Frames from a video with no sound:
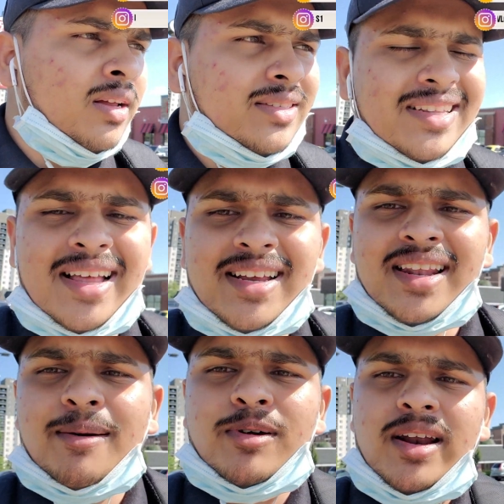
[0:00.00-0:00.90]
जितना
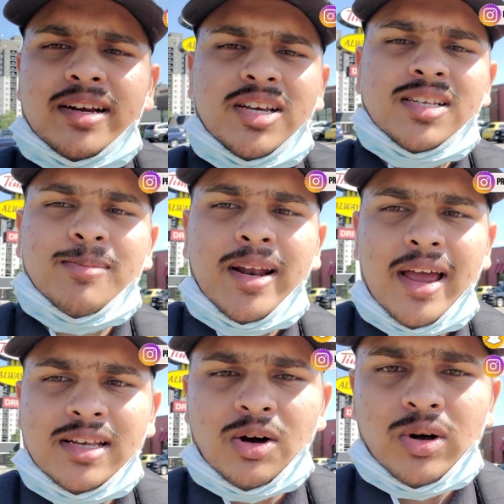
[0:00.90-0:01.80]
ज़्यादा आप कनेक्शंस
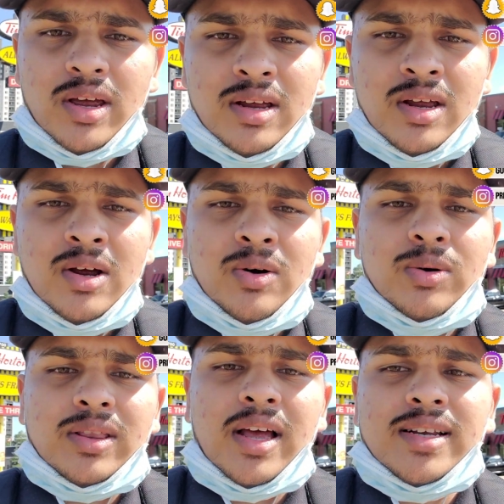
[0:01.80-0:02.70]
बनाए जाओगे
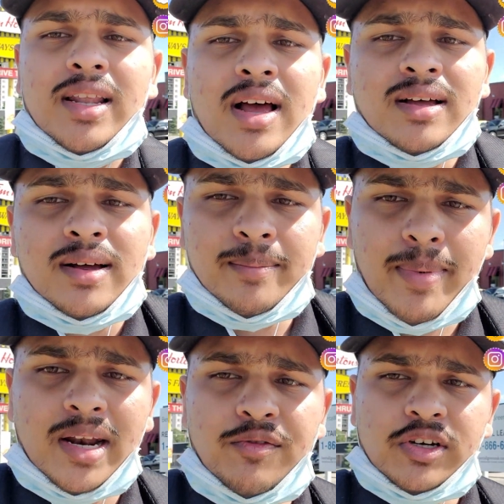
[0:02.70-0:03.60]
उतना ज़्यादा
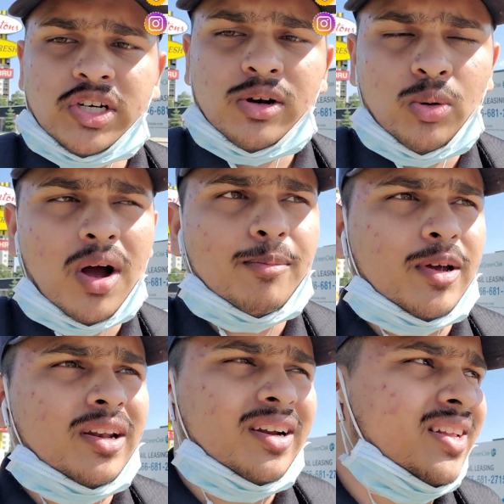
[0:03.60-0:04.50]
बेनिफिशियल होगा
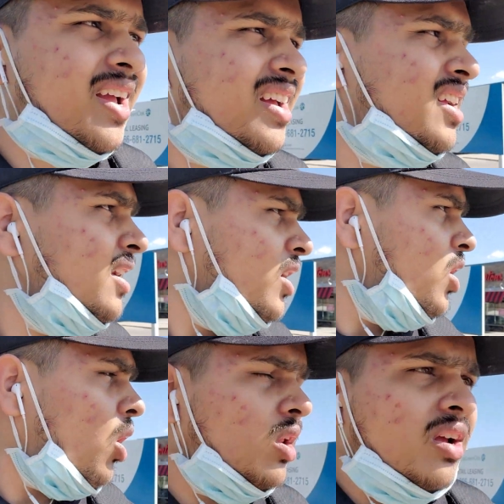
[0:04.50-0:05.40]
आपके लिए ठीक है
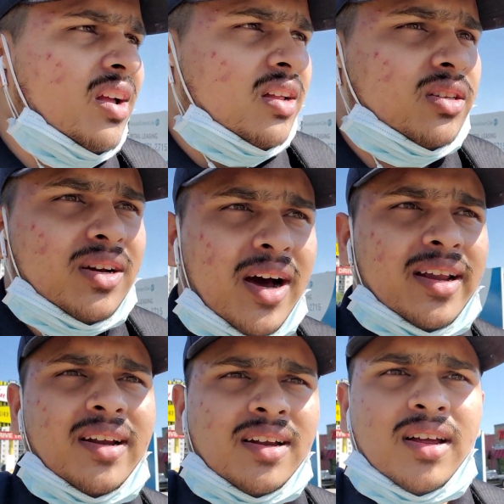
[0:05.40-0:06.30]
और
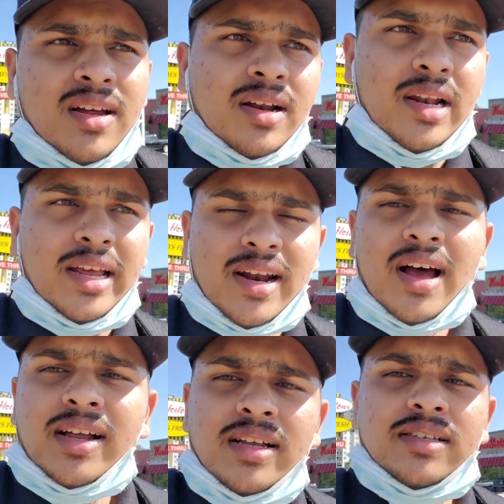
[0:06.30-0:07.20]
घर
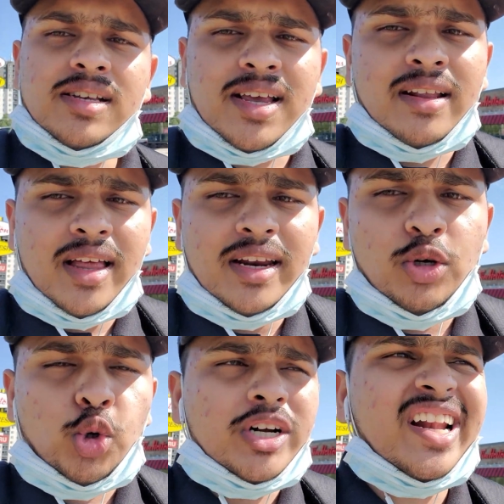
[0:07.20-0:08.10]
लेना जिसके अंदर
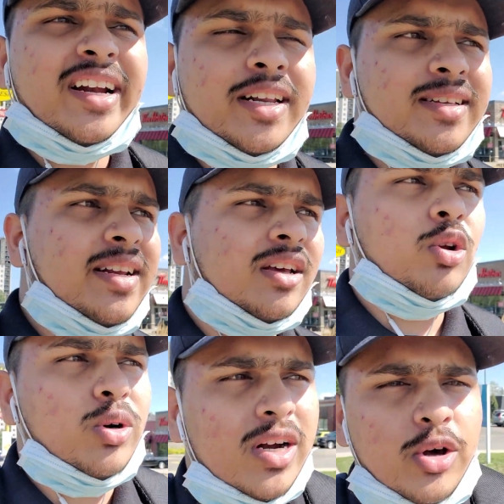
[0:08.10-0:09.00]
यूटिलिटीज़
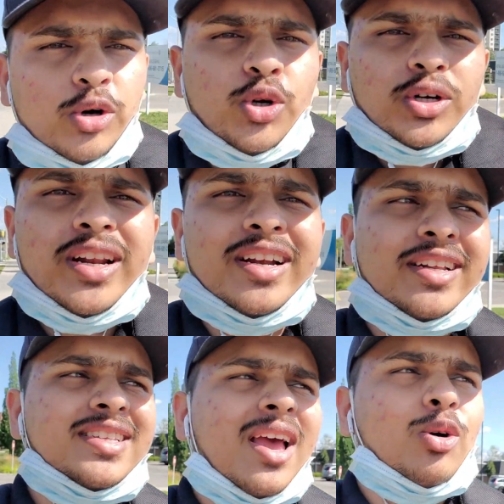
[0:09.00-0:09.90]
इंक्लूडेड हो
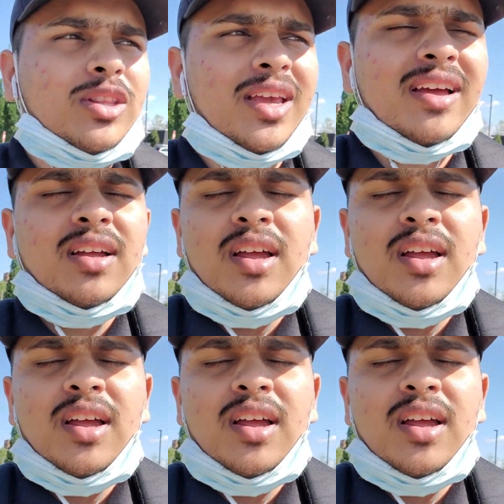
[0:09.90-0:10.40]
यूटिलिटीज़ क्या होती है